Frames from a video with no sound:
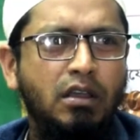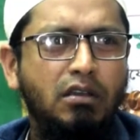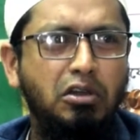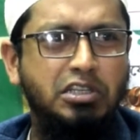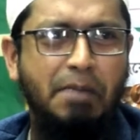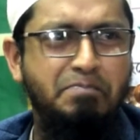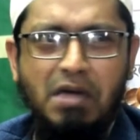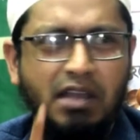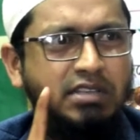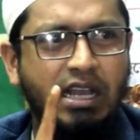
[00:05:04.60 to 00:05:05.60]
খোঁজে
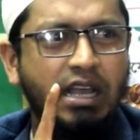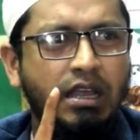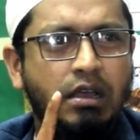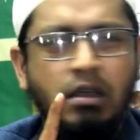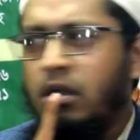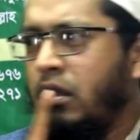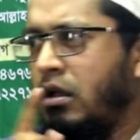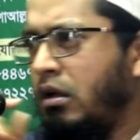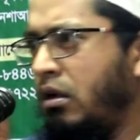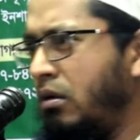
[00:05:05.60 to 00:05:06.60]
আপনারা যারা
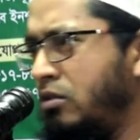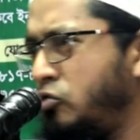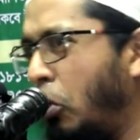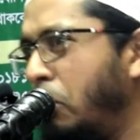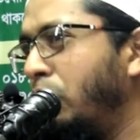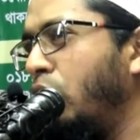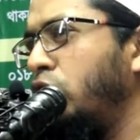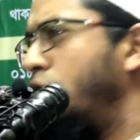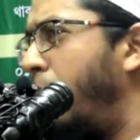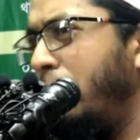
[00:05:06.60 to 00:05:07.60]

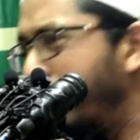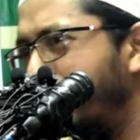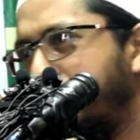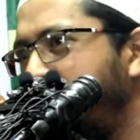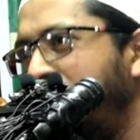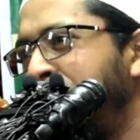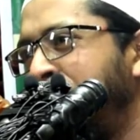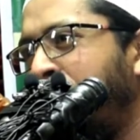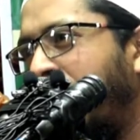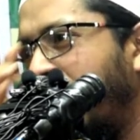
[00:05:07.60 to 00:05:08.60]
জন্মগতভাবে মুসলিম
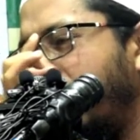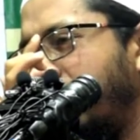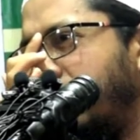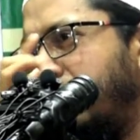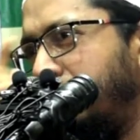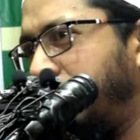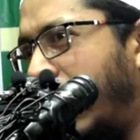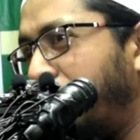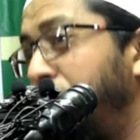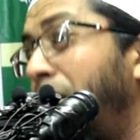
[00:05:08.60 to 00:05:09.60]

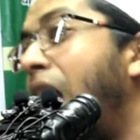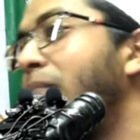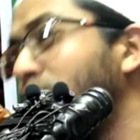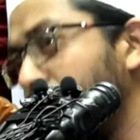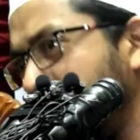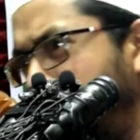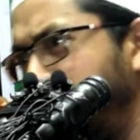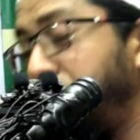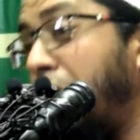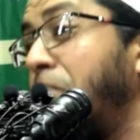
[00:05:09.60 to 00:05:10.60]
যার মা মুসলিম যার